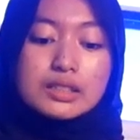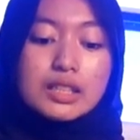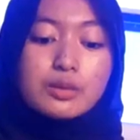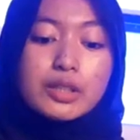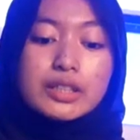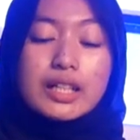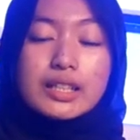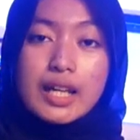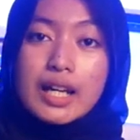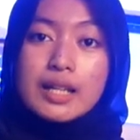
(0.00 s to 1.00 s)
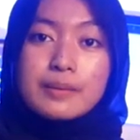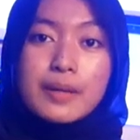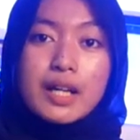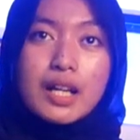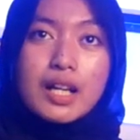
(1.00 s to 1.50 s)
Jadi buat kalian
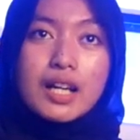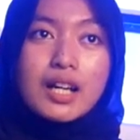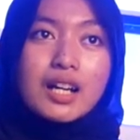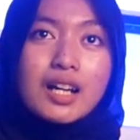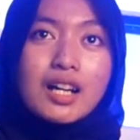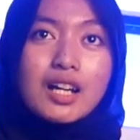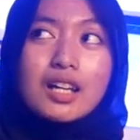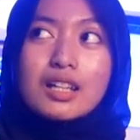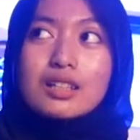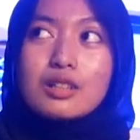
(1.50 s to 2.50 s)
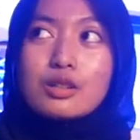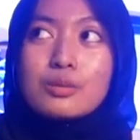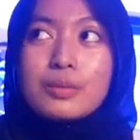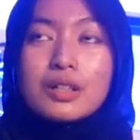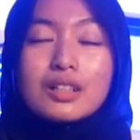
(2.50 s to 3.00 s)
para
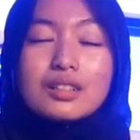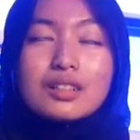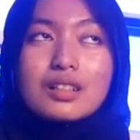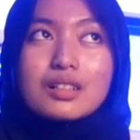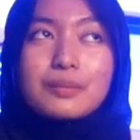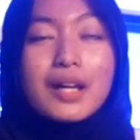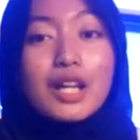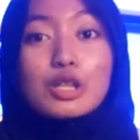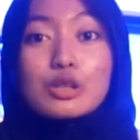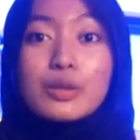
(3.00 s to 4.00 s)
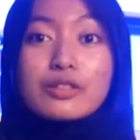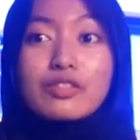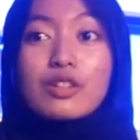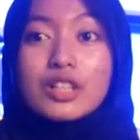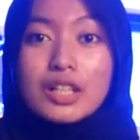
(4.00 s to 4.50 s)
YouTuber para YouTuber
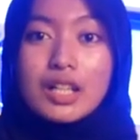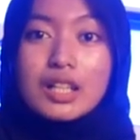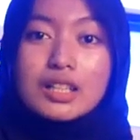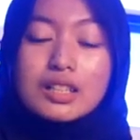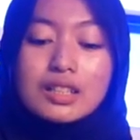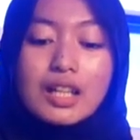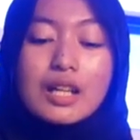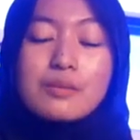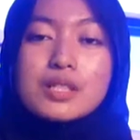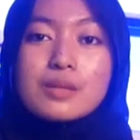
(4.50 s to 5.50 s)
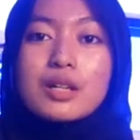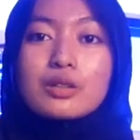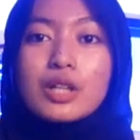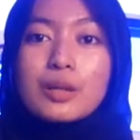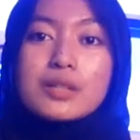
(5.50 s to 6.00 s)
vlogger, kalian bisa
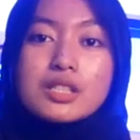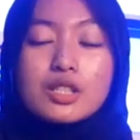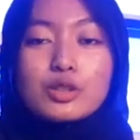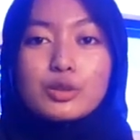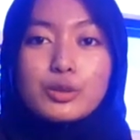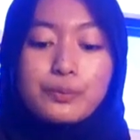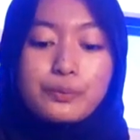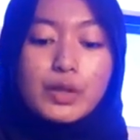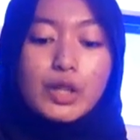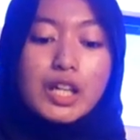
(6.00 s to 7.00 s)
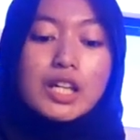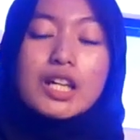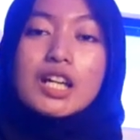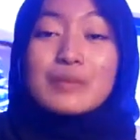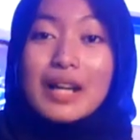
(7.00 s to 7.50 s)
menentukan budgetnya dulu. Oke, okay?
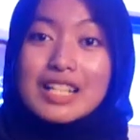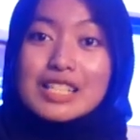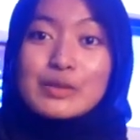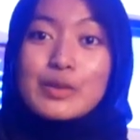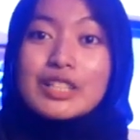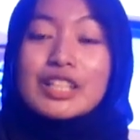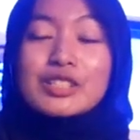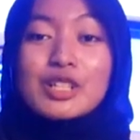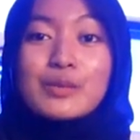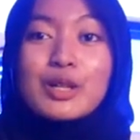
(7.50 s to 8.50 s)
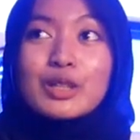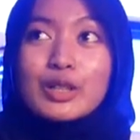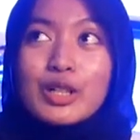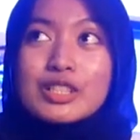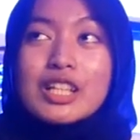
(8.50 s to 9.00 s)
terima kasih buat yang sudah
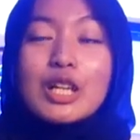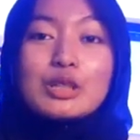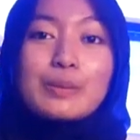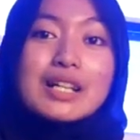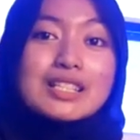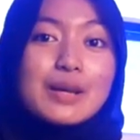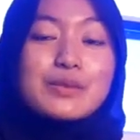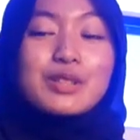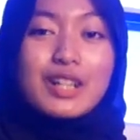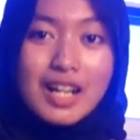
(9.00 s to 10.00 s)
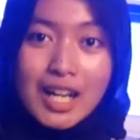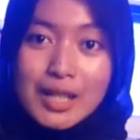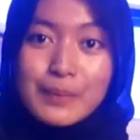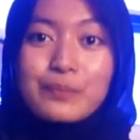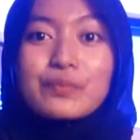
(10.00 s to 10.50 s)
menonton. Jangan lupa
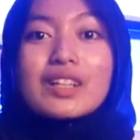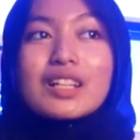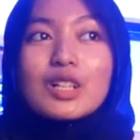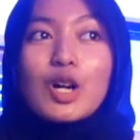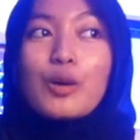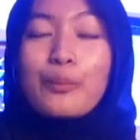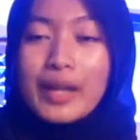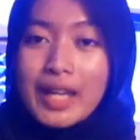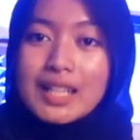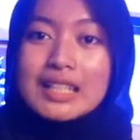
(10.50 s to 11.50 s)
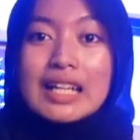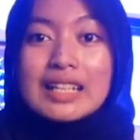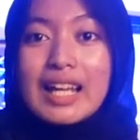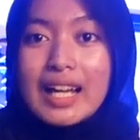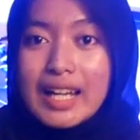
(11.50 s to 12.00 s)
subscribe komen
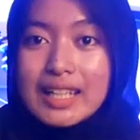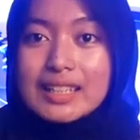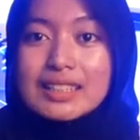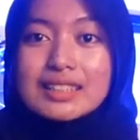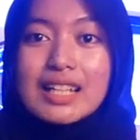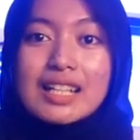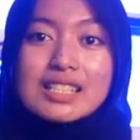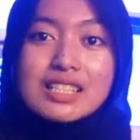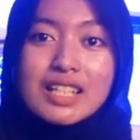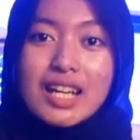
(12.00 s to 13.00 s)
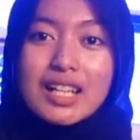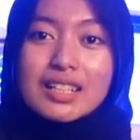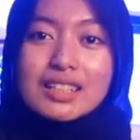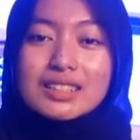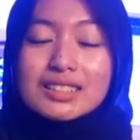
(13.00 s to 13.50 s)
dan like dan share
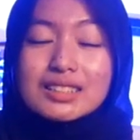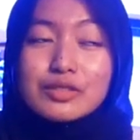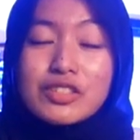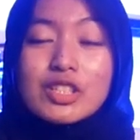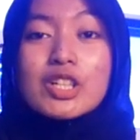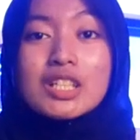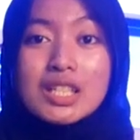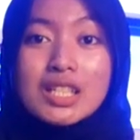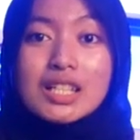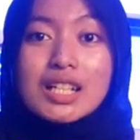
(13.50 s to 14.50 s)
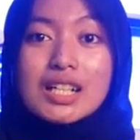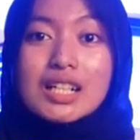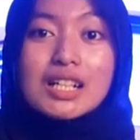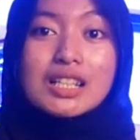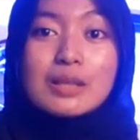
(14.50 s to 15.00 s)
video ini
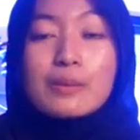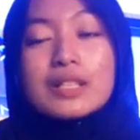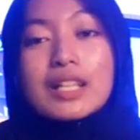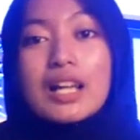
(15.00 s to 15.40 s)
ke teman